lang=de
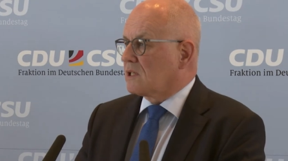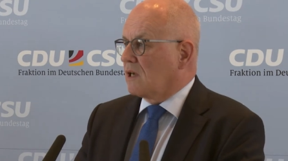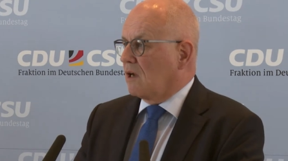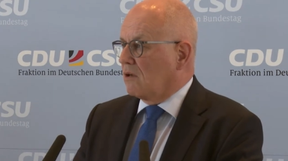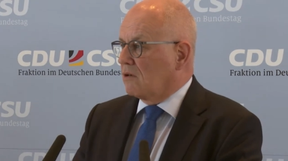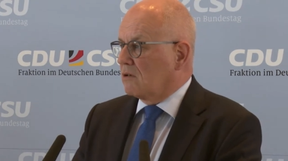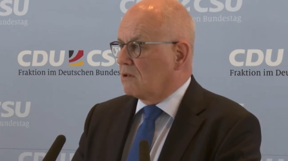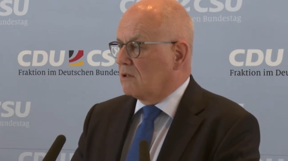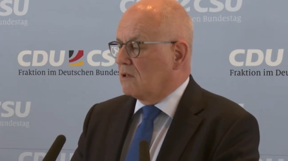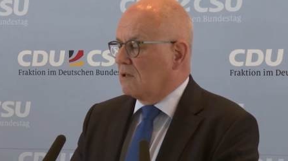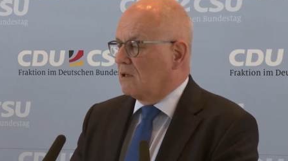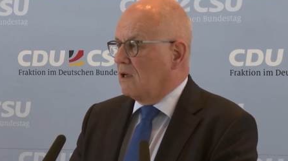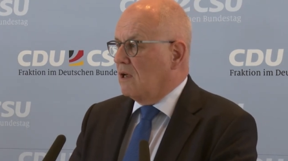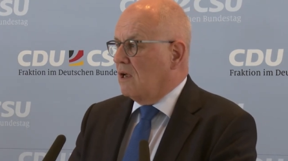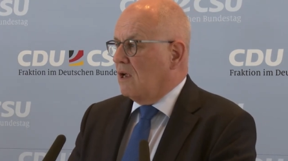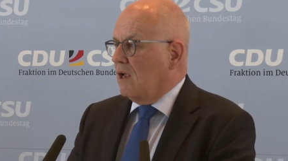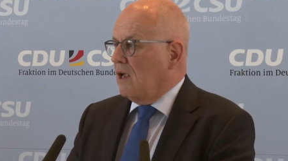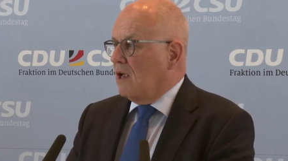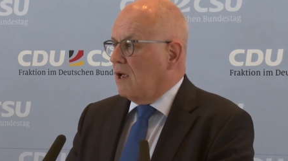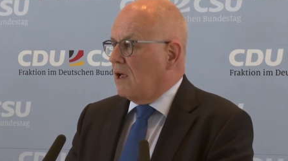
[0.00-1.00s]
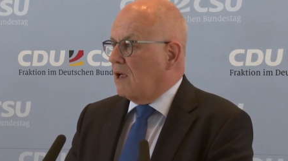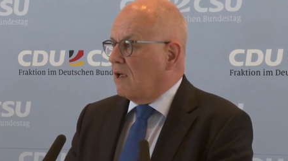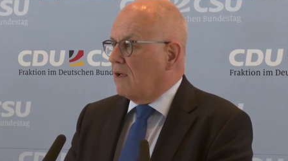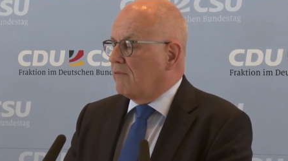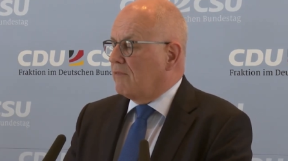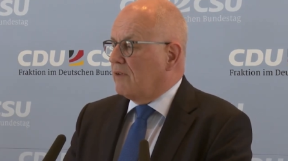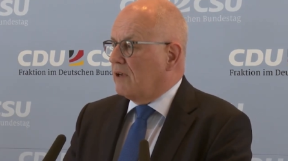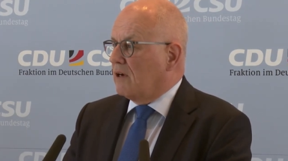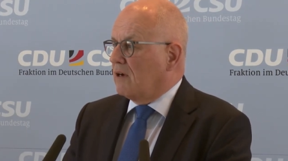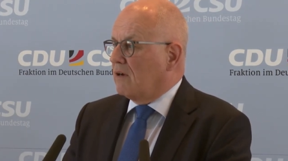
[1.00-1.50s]
Sorgen.
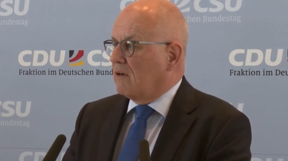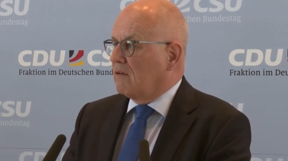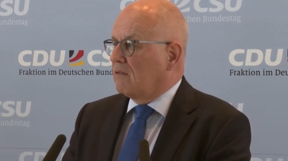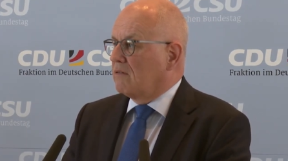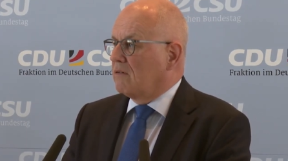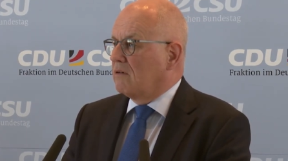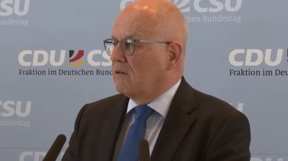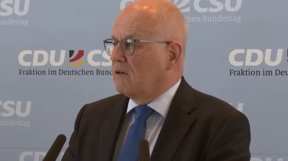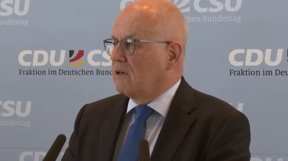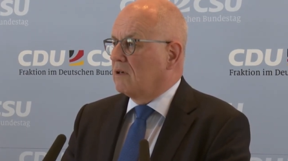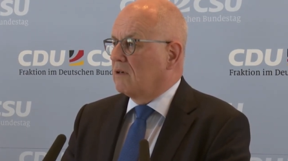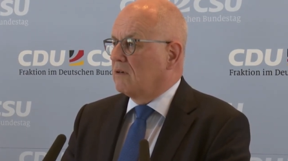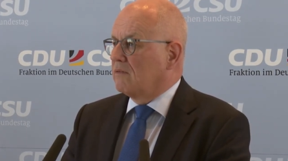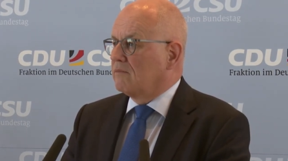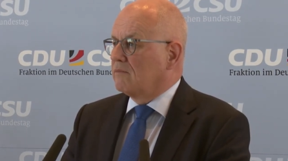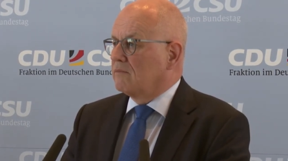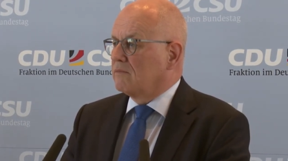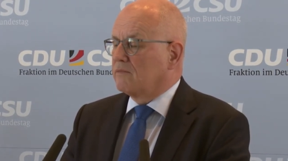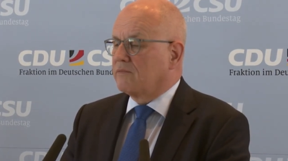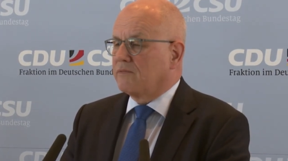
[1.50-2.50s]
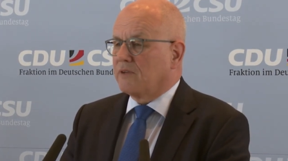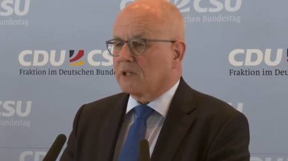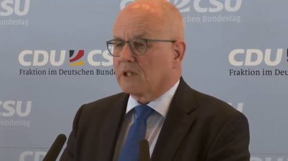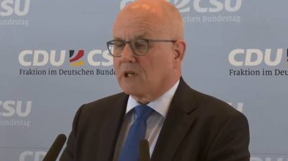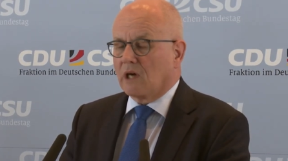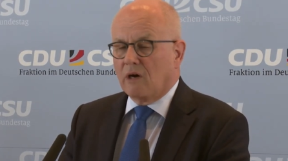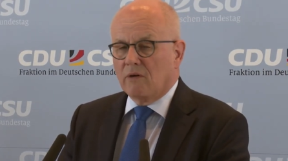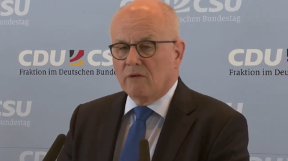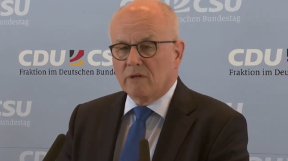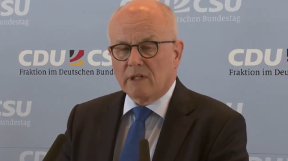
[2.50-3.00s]
Äh, wir ähm,
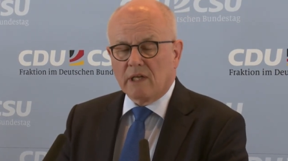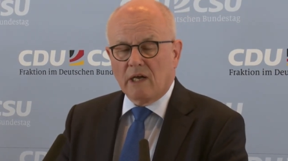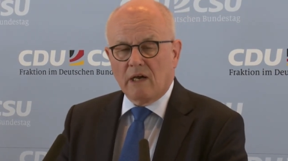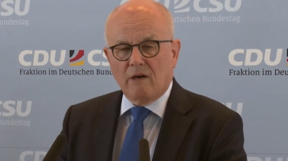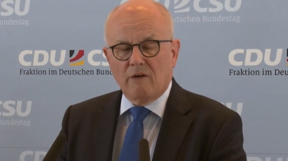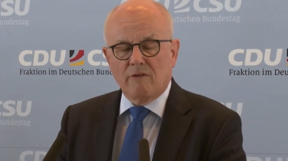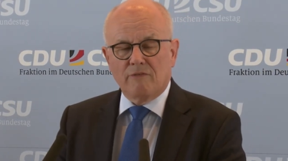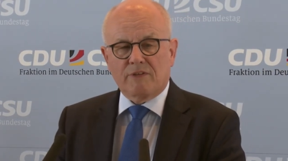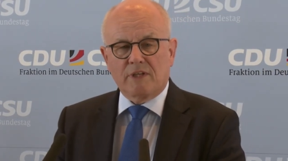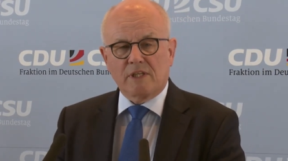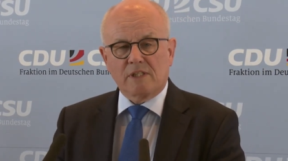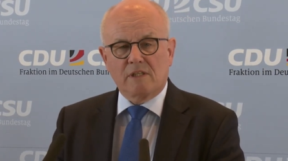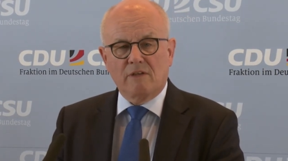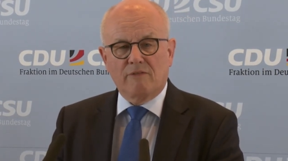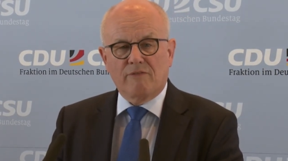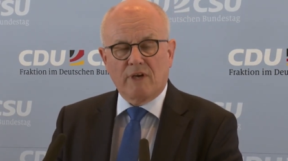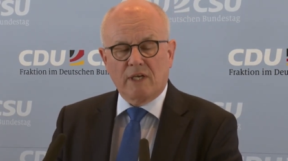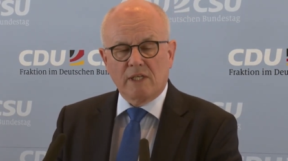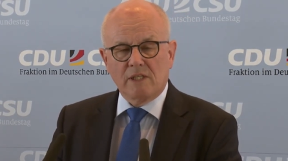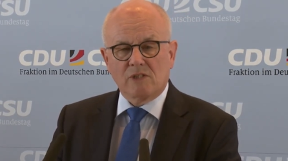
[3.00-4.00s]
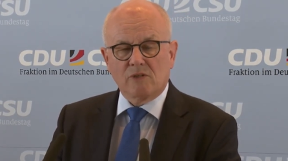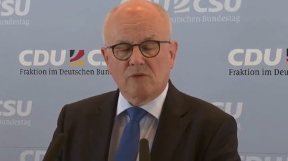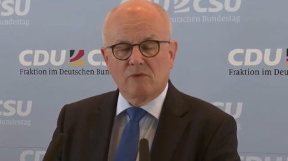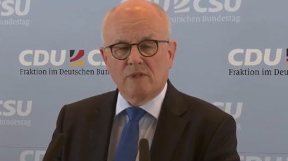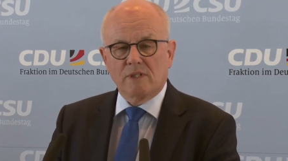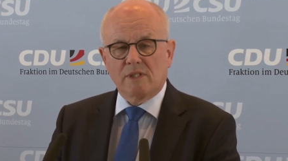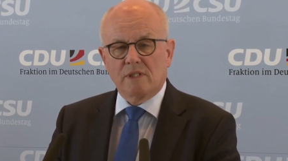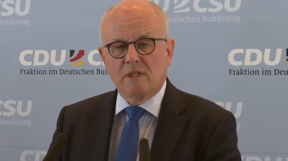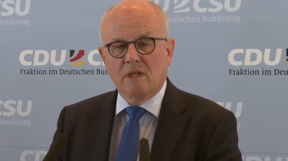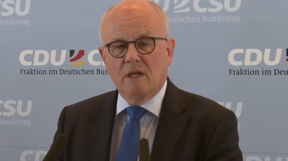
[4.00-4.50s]
vertrauen darauf, dass die
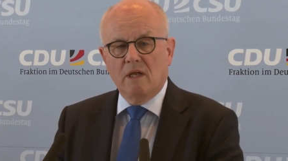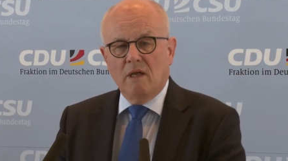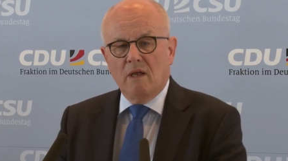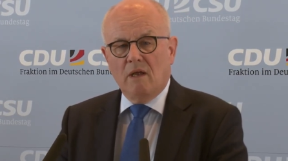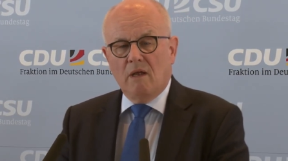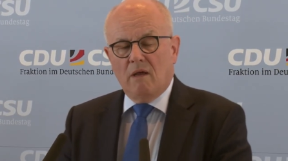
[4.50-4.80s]
Franzosen